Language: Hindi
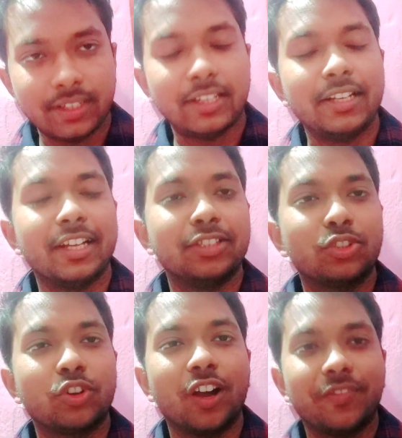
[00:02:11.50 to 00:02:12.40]
हे hey गाइस
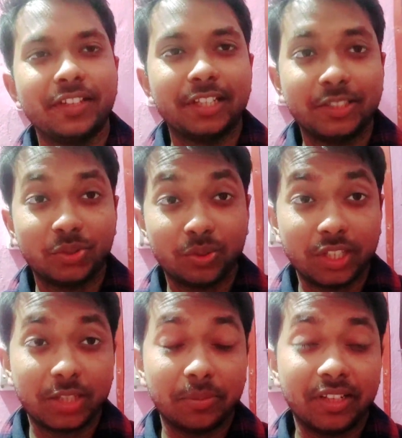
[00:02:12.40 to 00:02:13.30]
तो काफ़ी देर
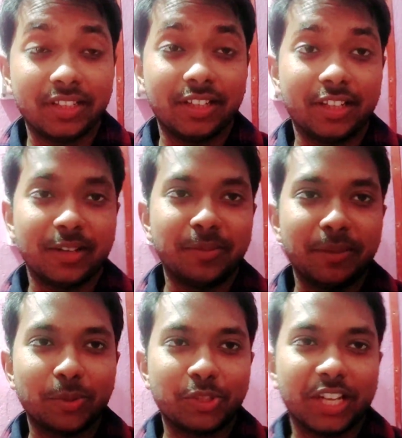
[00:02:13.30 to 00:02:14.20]
सोने के बाद यार अभी
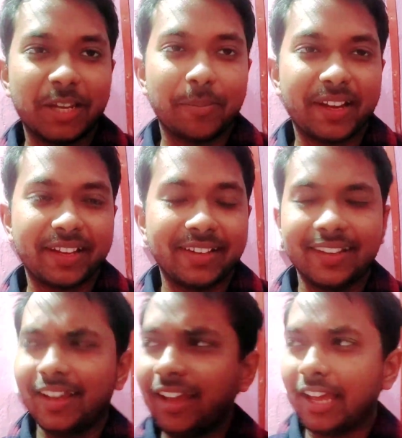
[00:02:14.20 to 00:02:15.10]
हम लोग जा रहे हैं मार्केट
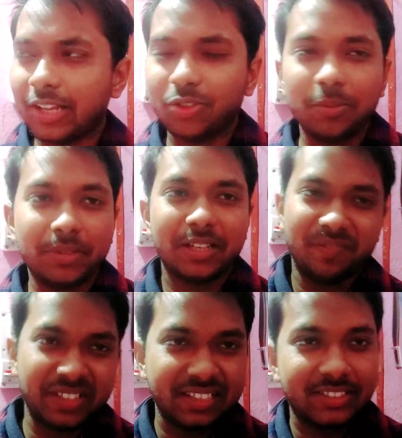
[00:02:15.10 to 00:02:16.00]
एक्चुअली पता
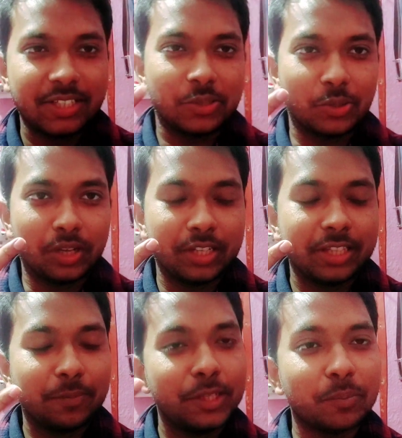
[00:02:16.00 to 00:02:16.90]
फेस देख रहे हो यार
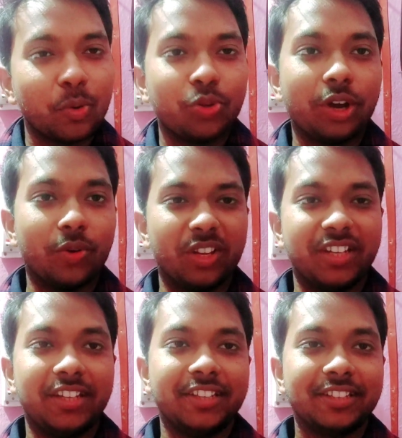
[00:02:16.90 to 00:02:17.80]
तभी तो बहुत डाउन है
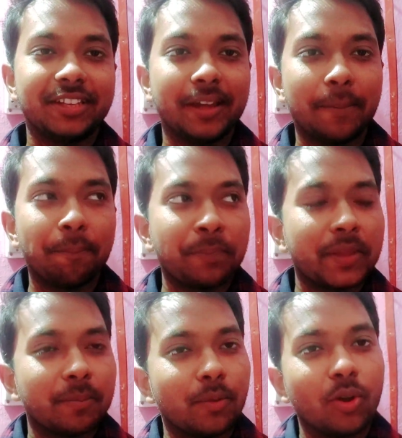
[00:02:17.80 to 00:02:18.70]
ठीक इसलिए ना
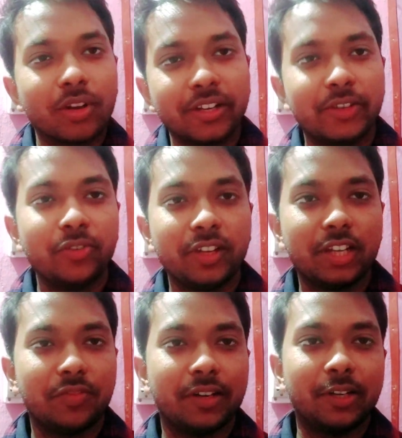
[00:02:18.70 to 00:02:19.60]
ब्लॉग कंटिन्यू नहीं
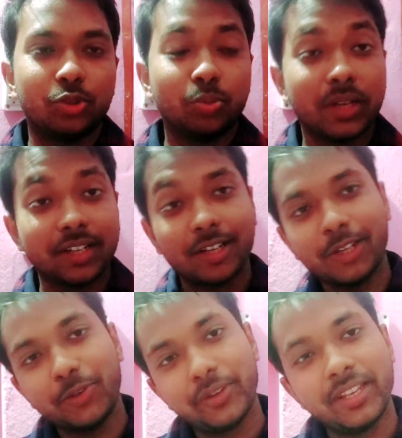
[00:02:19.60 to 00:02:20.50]
कर पा रहे सुबह
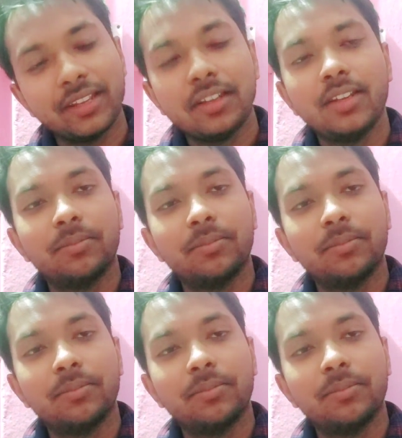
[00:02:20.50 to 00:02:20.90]
कंटिन्यू किए